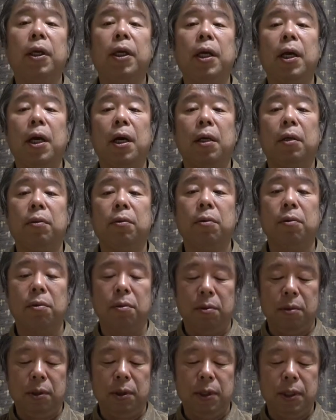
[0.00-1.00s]
キハ
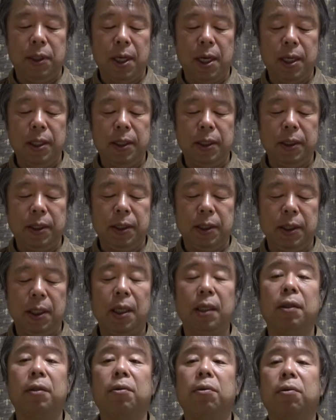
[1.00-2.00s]
の
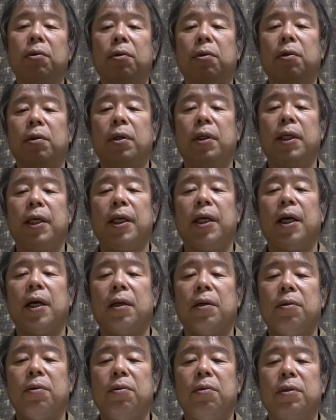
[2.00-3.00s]
313と
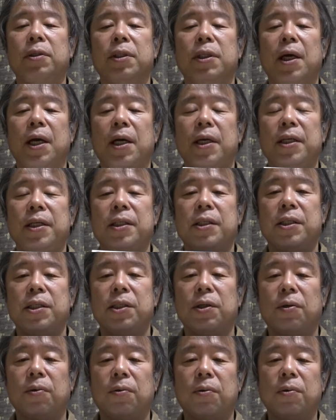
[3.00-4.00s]
キハの
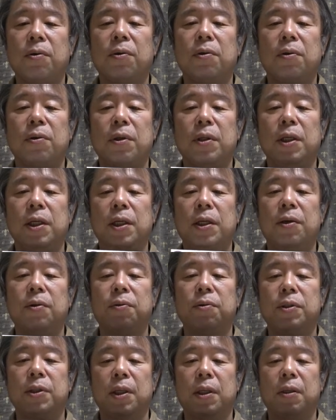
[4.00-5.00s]
314の2
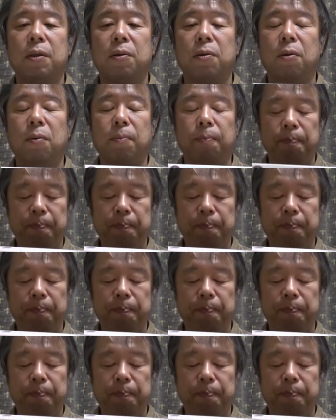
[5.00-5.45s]
両セット。